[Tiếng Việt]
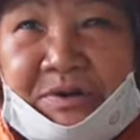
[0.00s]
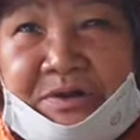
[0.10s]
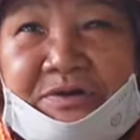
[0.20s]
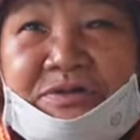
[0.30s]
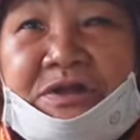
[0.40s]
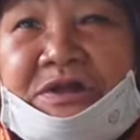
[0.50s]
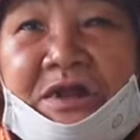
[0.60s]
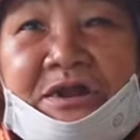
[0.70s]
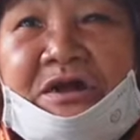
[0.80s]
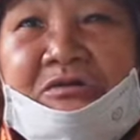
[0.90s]
hay có gì
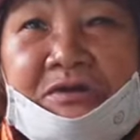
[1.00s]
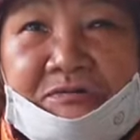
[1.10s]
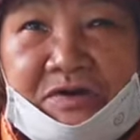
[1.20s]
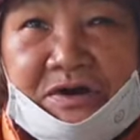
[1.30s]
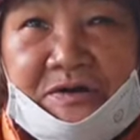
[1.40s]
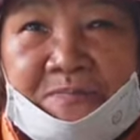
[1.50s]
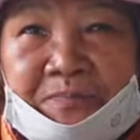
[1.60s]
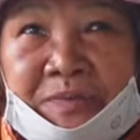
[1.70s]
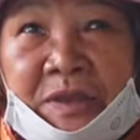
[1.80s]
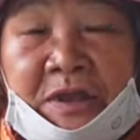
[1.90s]
đấy là quên vợ
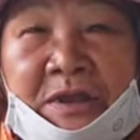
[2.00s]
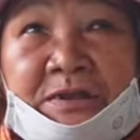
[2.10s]
vâng.